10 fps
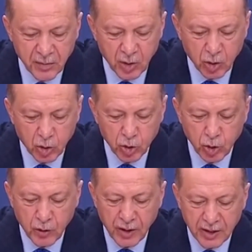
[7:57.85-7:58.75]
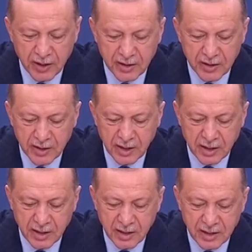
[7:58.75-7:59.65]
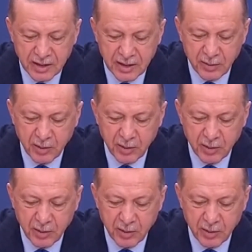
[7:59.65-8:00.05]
Kosova arasında kimlik